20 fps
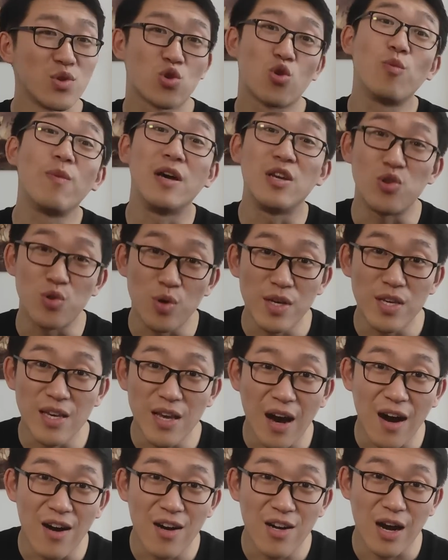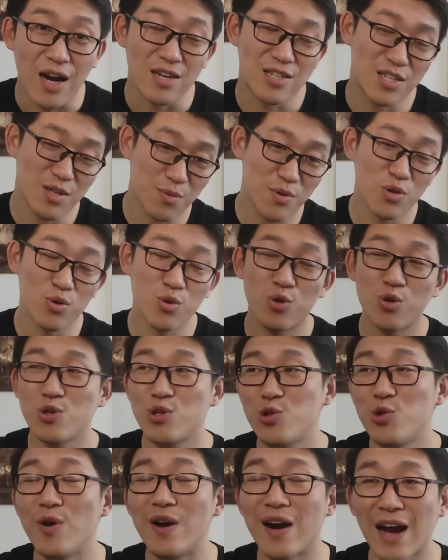东北军一样啊，这不就
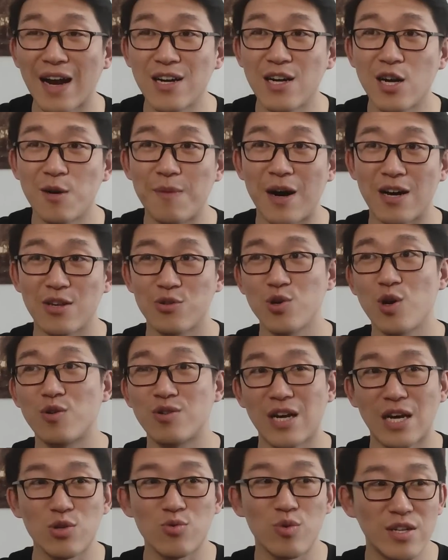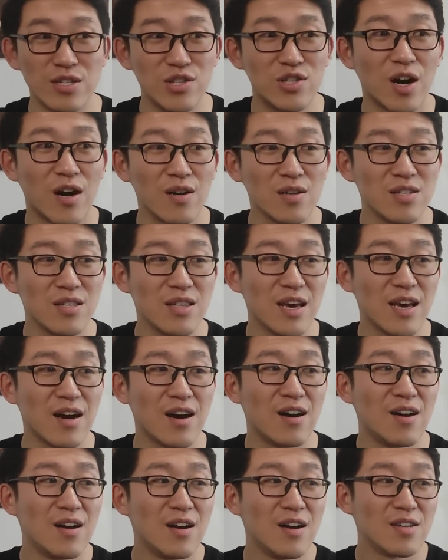是军人干政吗？最后张作霖成立那
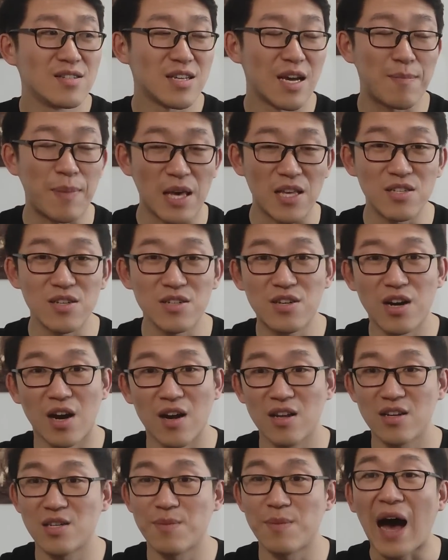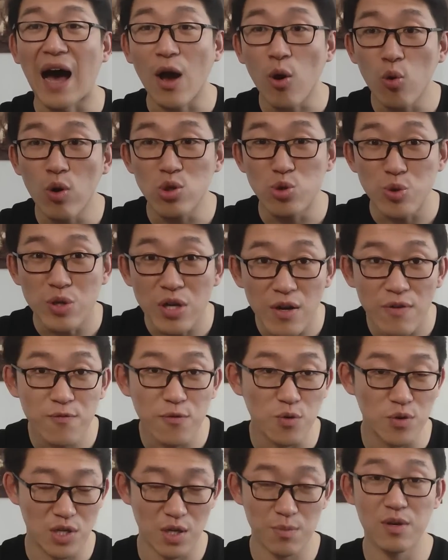个在北京成立什么安国军政
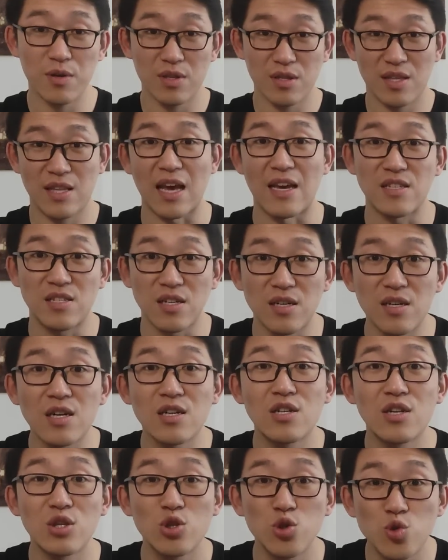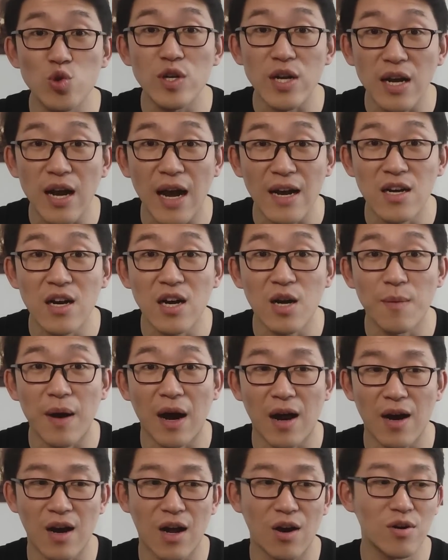府，这不典型的是军人干政
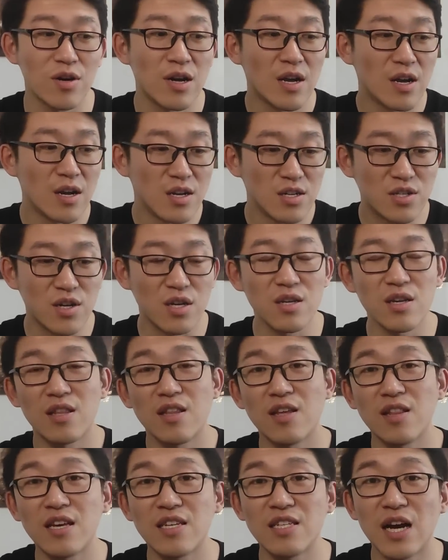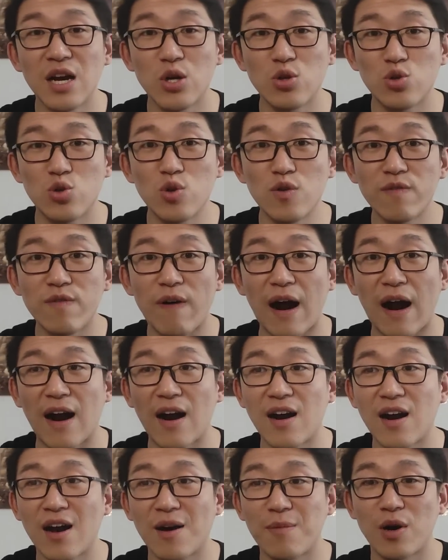吗？然后剩下的那些个军
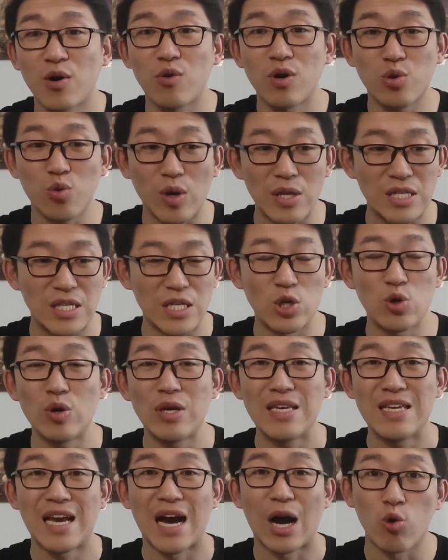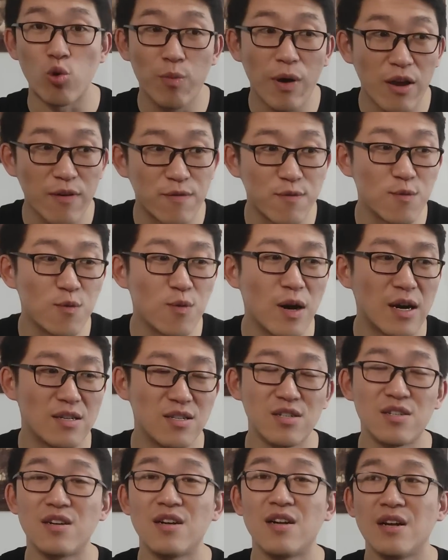阀啊，包括段祺瑞啊、吴佩孚啊，
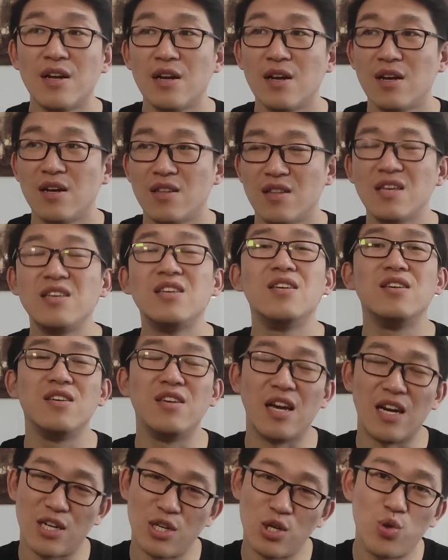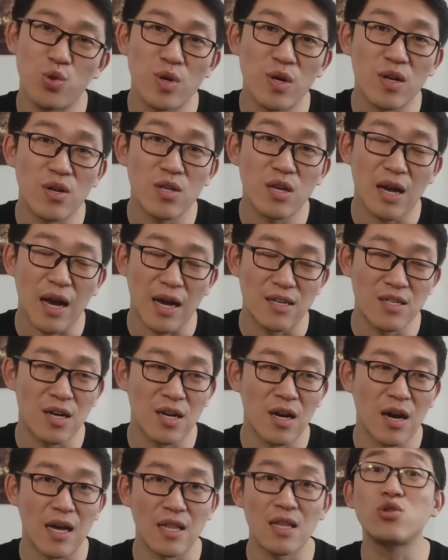其实那也是军人干
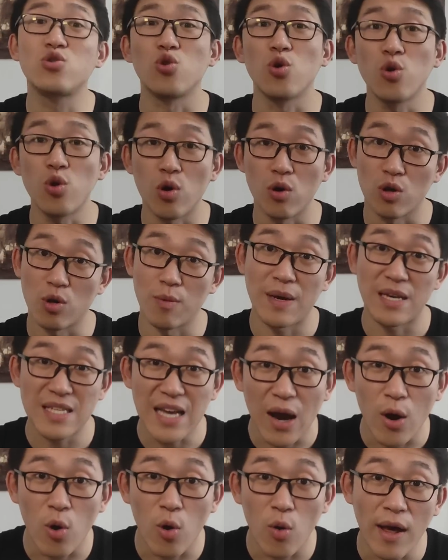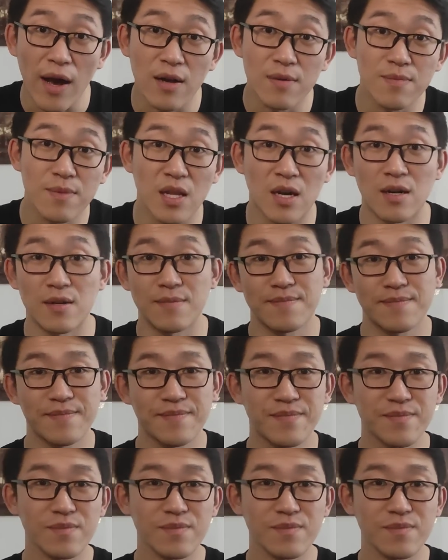政啊。那总统都被架空了啊。